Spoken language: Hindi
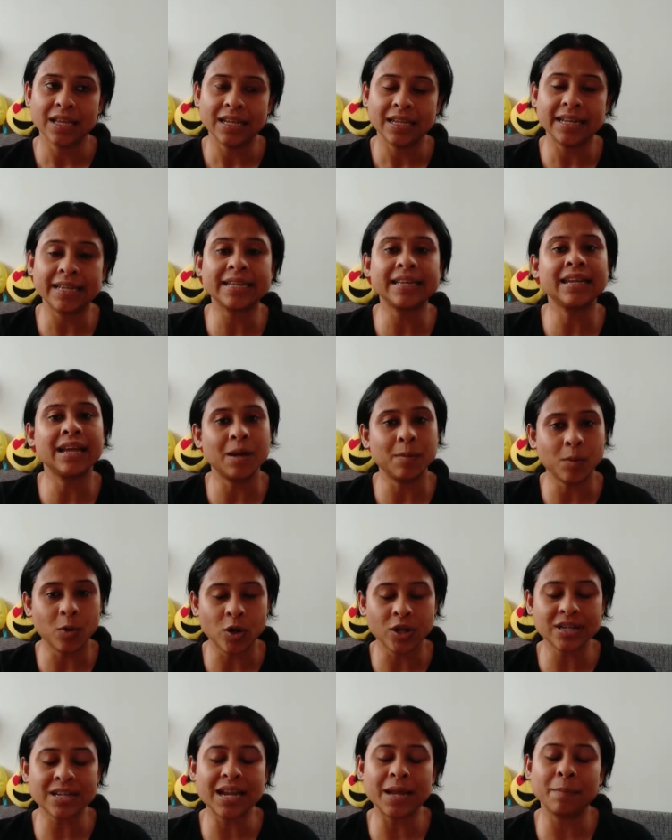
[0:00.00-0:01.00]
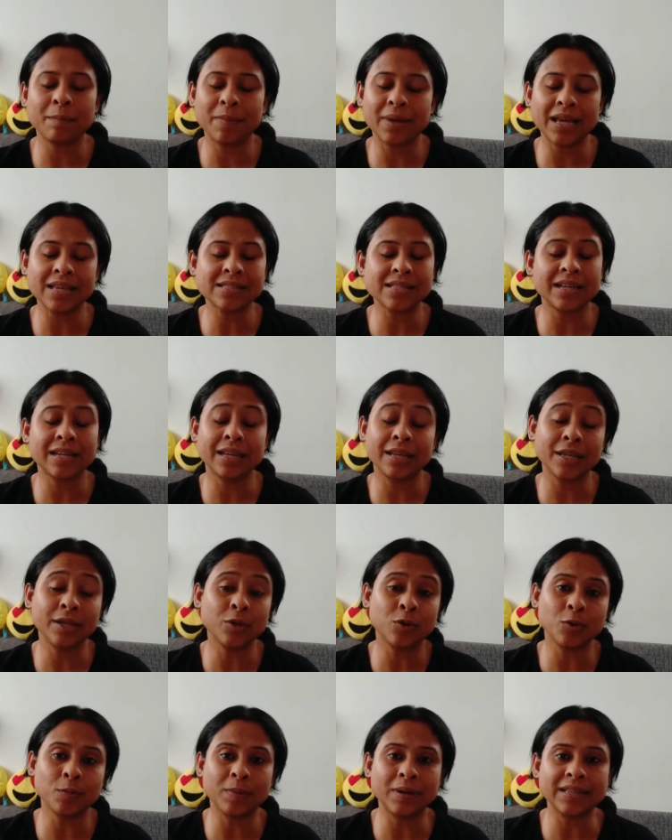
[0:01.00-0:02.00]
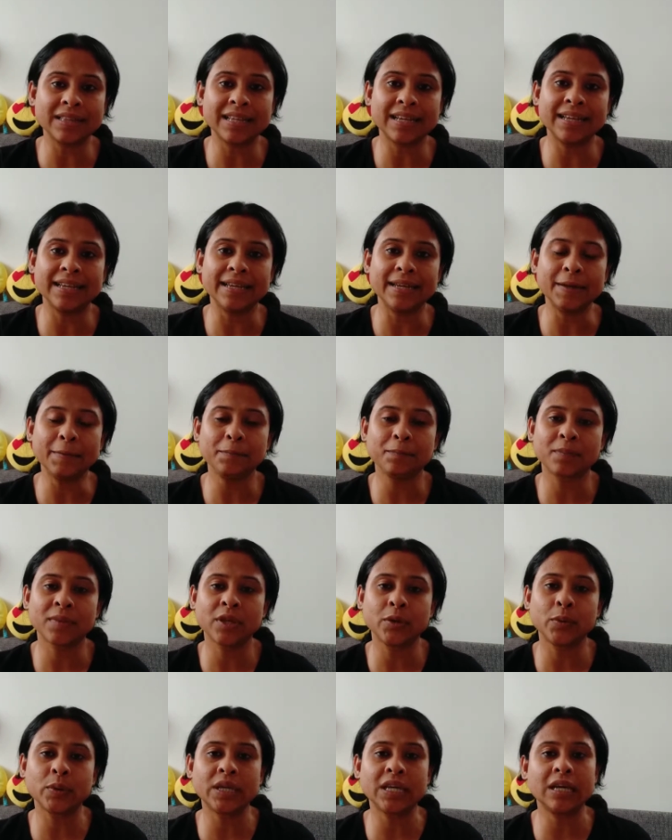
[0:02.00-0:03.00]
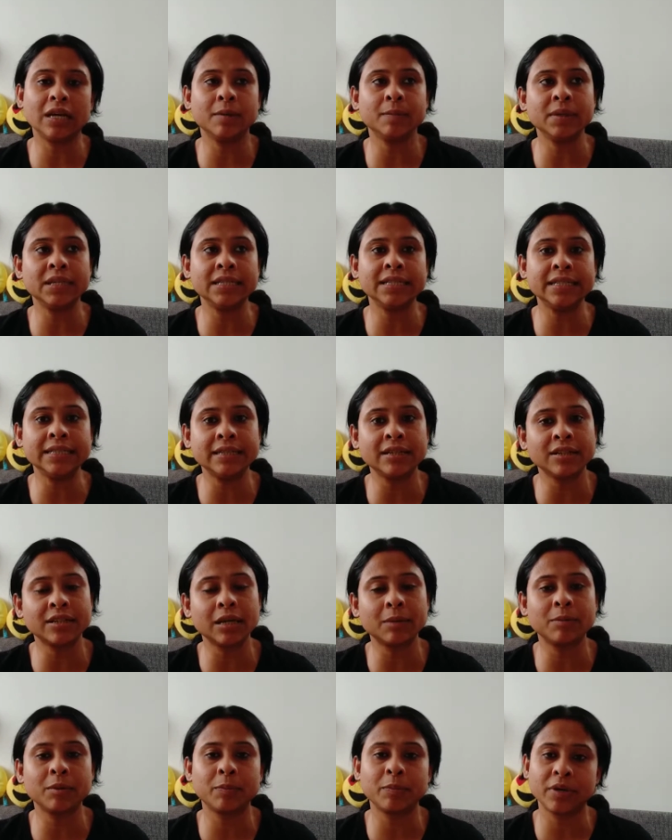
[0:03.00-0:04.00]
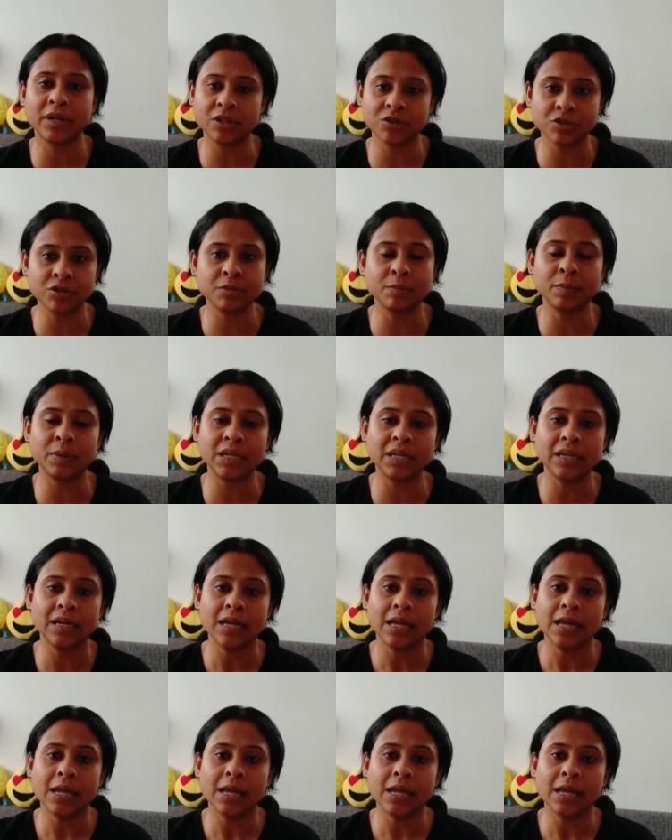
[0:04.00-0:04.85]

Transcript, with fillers: लेकिन हाँ बहुत टाइम पे ऐसा नहीं हो पाता है क्योंकि अभी डिनर का प्रिपरेशन भी